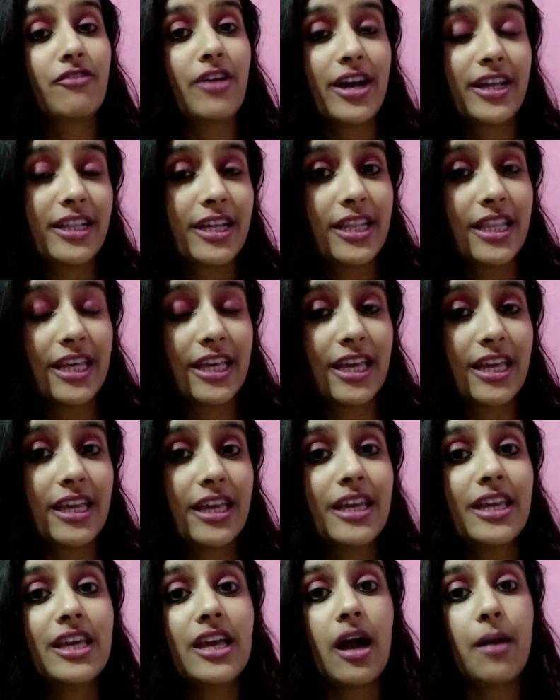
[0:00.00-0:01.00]
फायदा
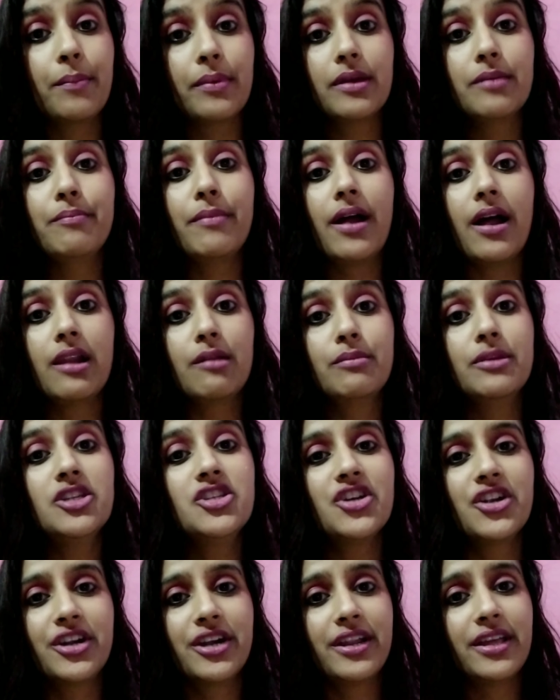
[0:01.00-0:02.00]
देखेंगे कि आपके बाल
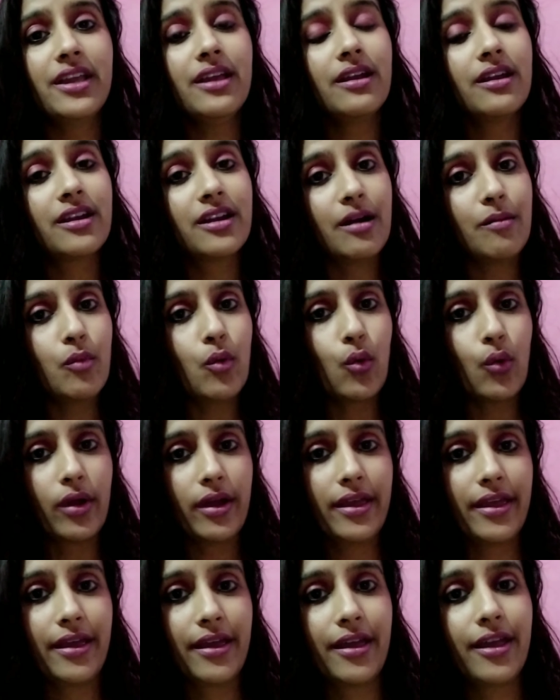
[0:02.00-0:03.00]
भी झड़ने कम हो
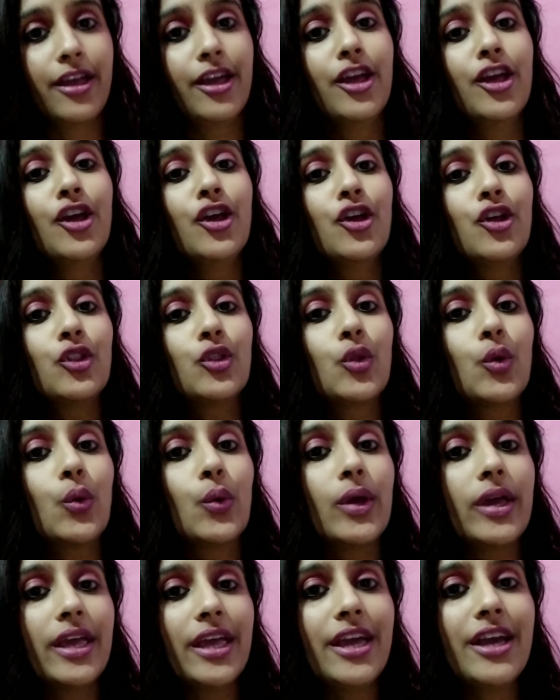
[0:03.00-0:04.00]
गए हैं
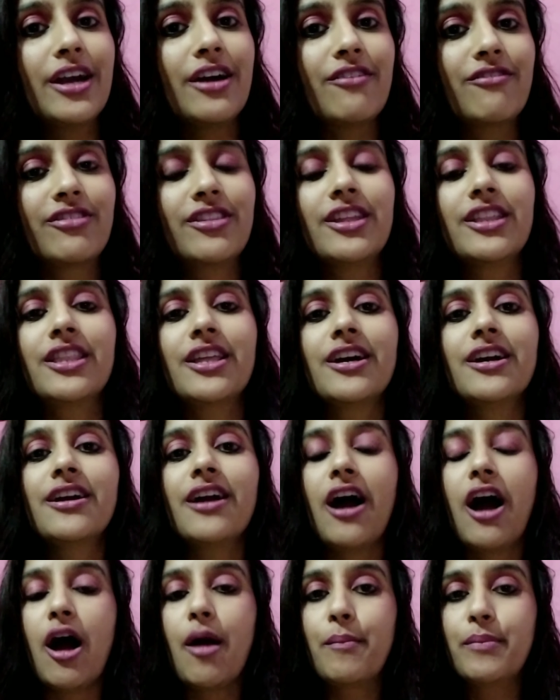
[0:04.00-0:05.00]
तो एक हफ्ते
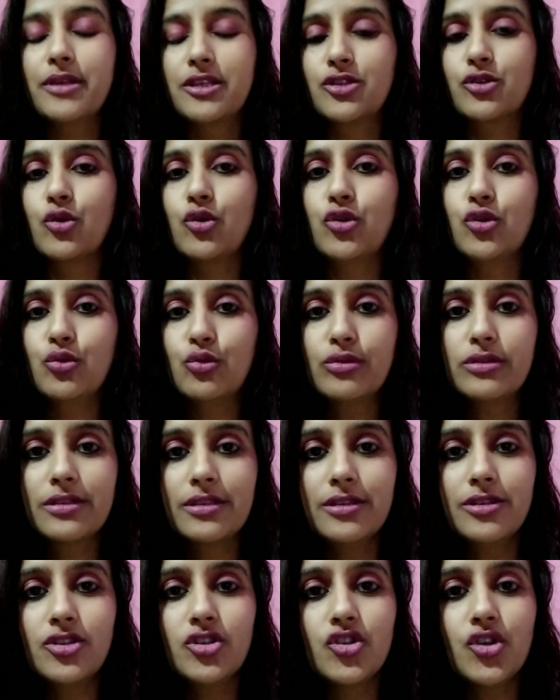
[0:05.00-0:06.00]
तक आप इसको यूज
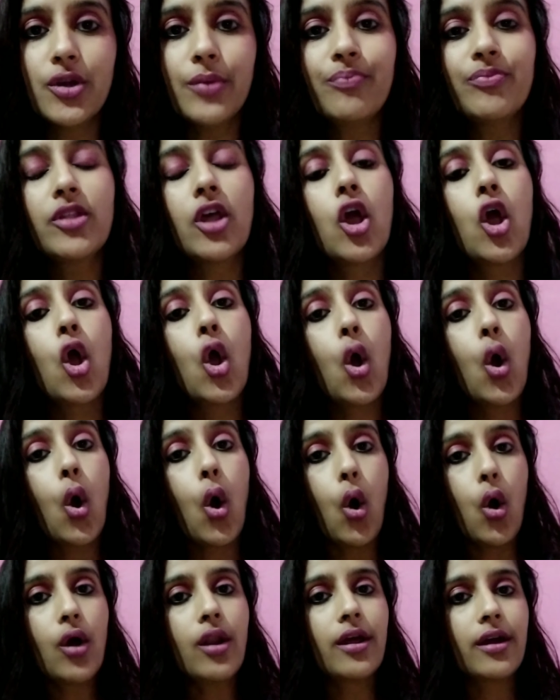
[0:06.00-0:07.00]
कीजिए
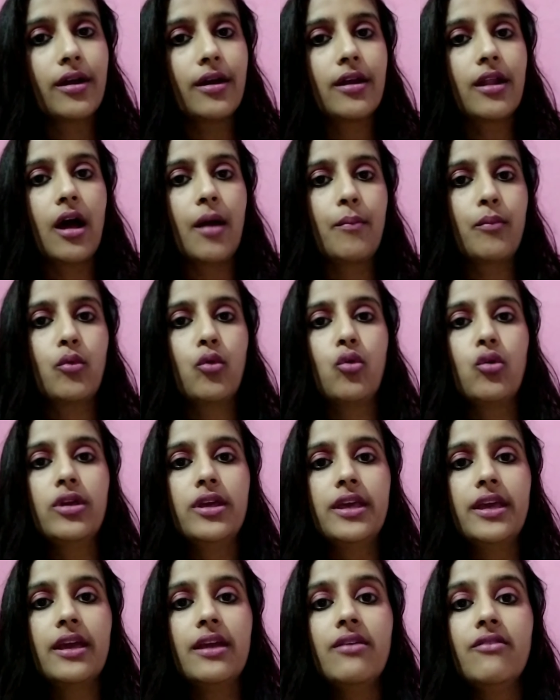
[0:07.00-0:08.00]
और अगर आपको
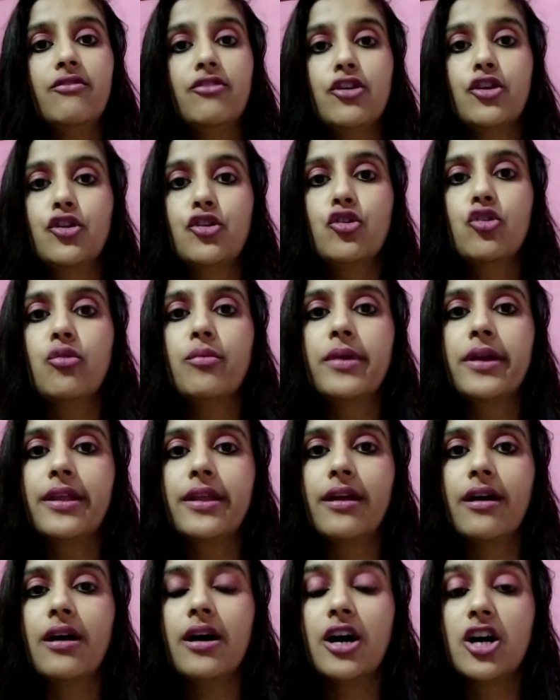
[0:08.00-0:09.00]
ये वीडियो
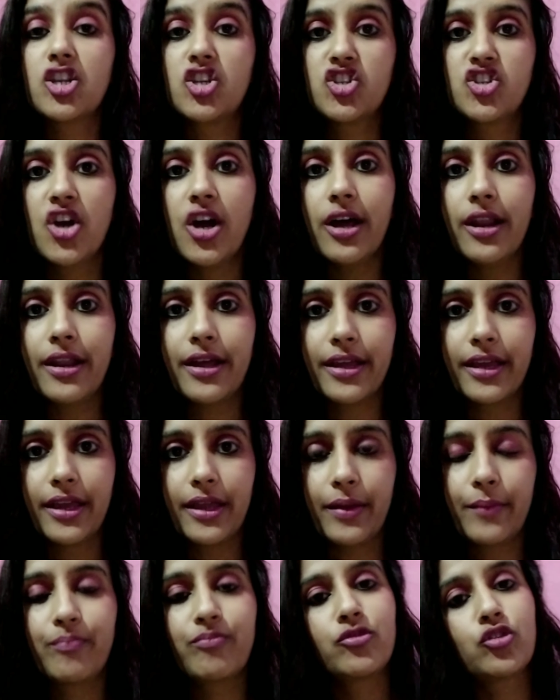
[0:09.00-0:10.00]
मेरा अच्छा
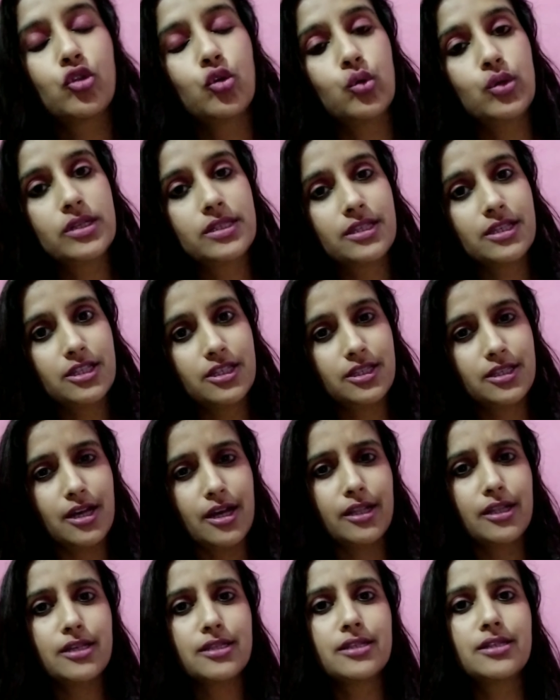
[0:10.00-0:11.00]
लगे तो इसे
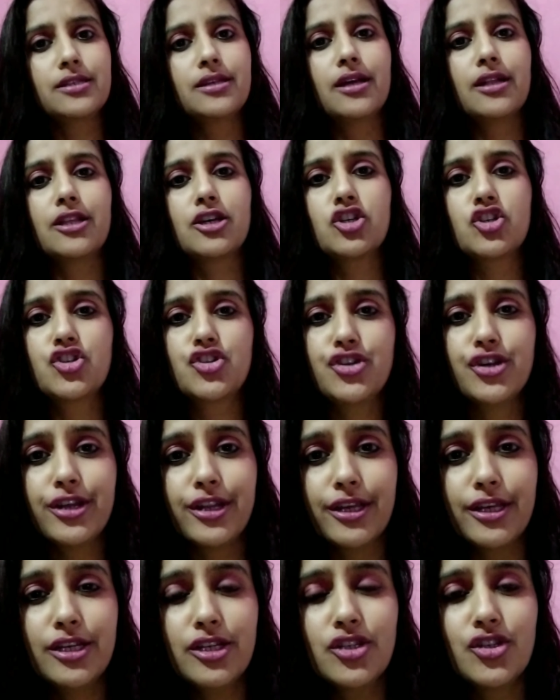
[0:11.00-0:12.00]
ज़्यादा से ज़्यादा
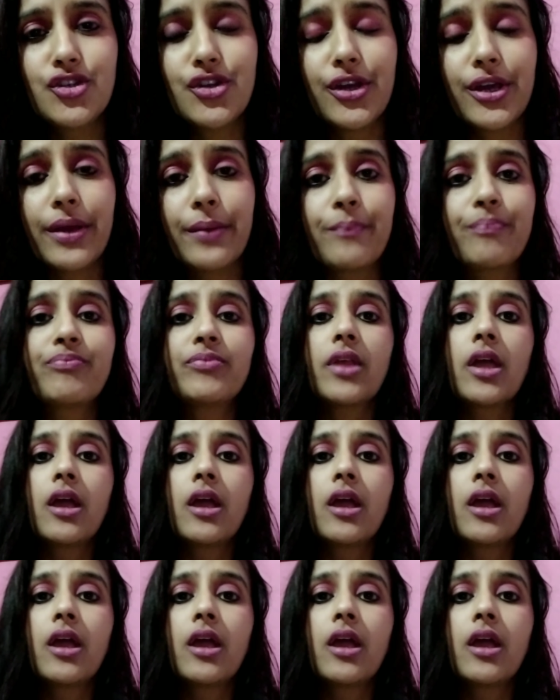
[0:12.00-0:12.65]
शेयर कीजिए